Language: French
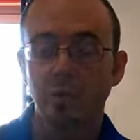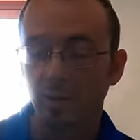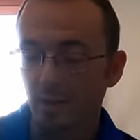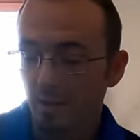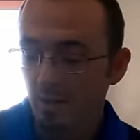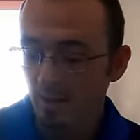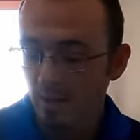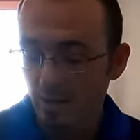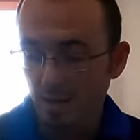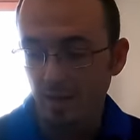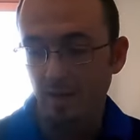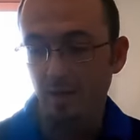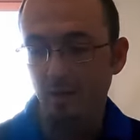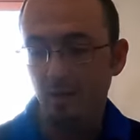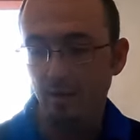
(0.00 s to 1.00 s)
Voilà.
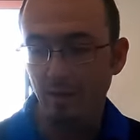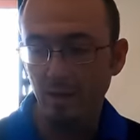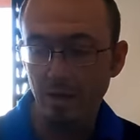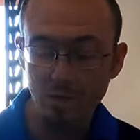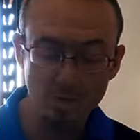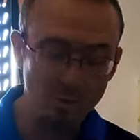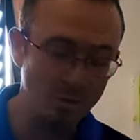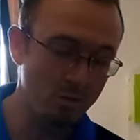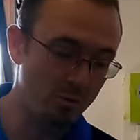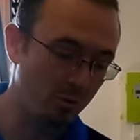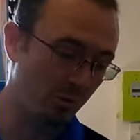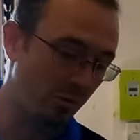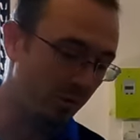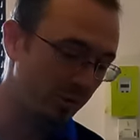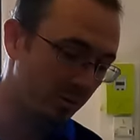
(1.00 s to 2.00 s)
Euh, et, lui, en
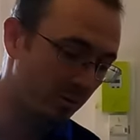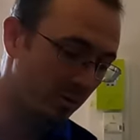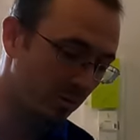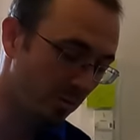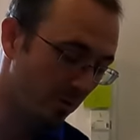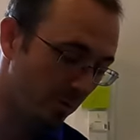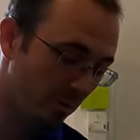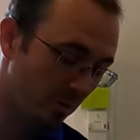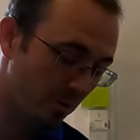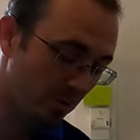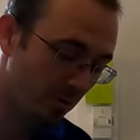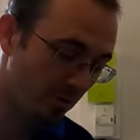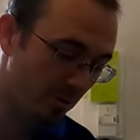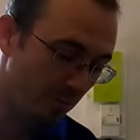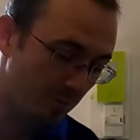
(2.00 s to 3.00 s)
l'occurrence,
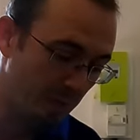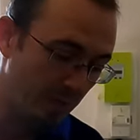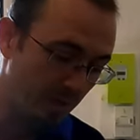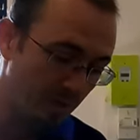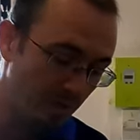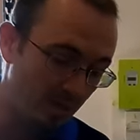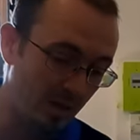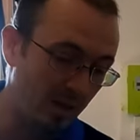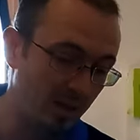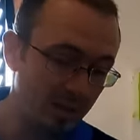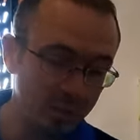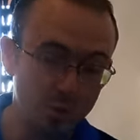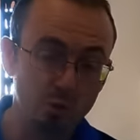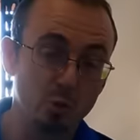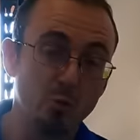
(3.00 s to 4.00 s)
euh, ben, il y a un
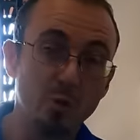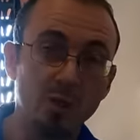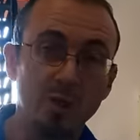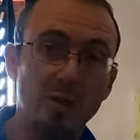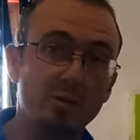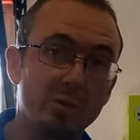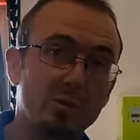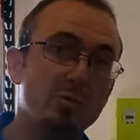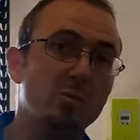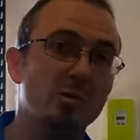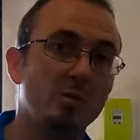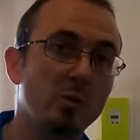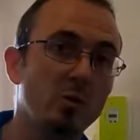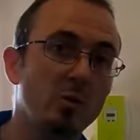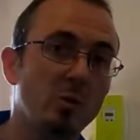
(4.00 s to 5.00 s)
réglage de géométrie à faire sur
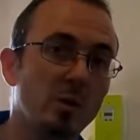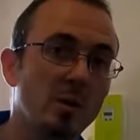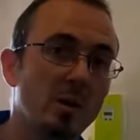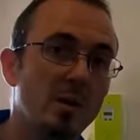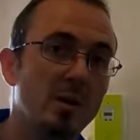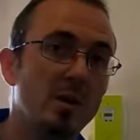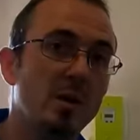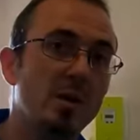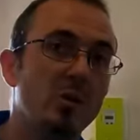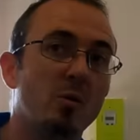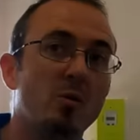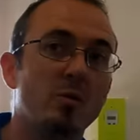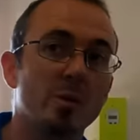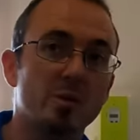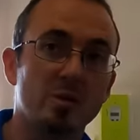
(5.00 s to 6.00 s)
sa voiture.
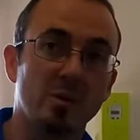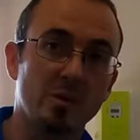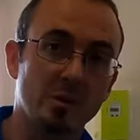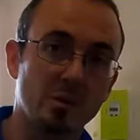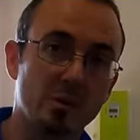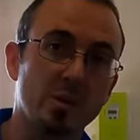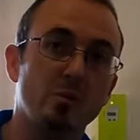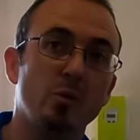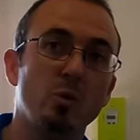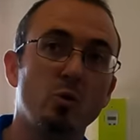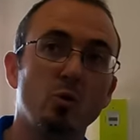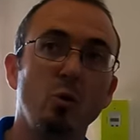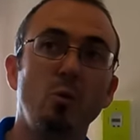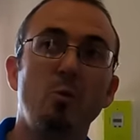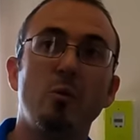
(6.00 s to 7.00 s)
Donc, on va se servir de sa
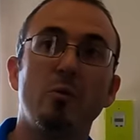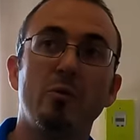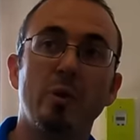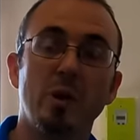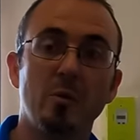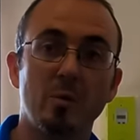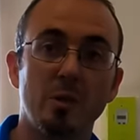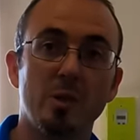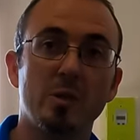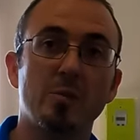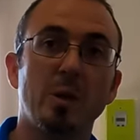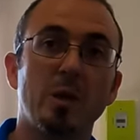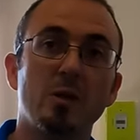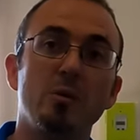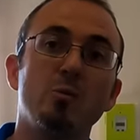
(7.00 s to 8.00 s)
voiture pour faire un plan
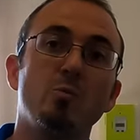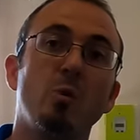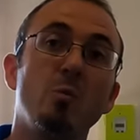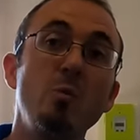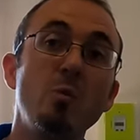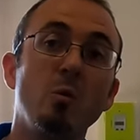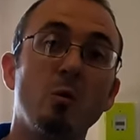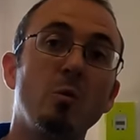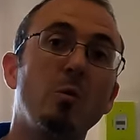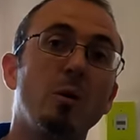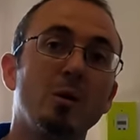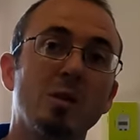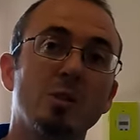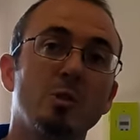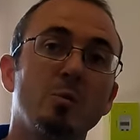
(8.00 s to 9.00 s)
d'expérience, pour mieux
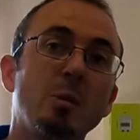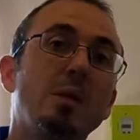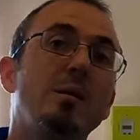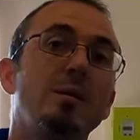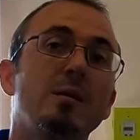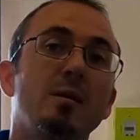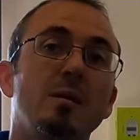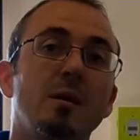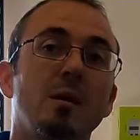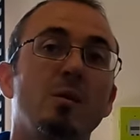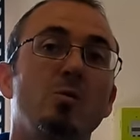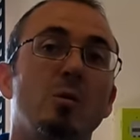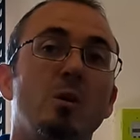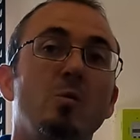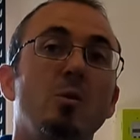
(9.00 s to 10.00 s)
comprendre la géométrie des
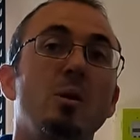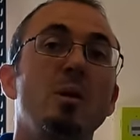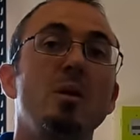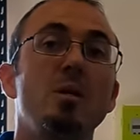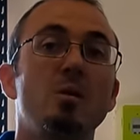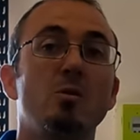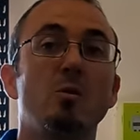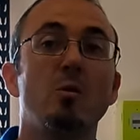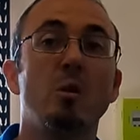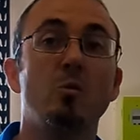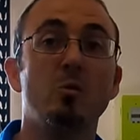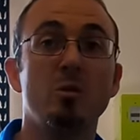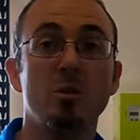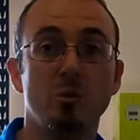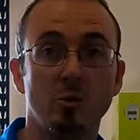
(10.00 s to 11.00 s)
trains sur la Model X de la
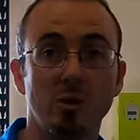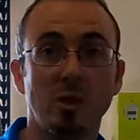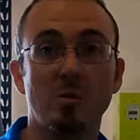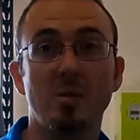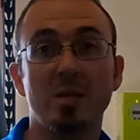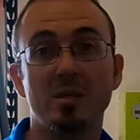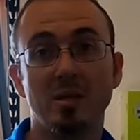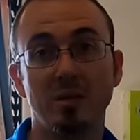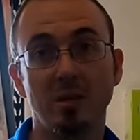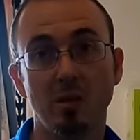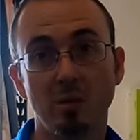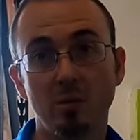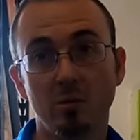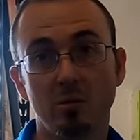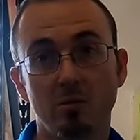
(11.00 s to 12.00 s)
position très basse à
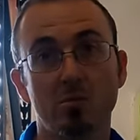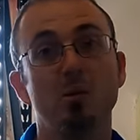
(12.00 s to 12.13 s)
très haute.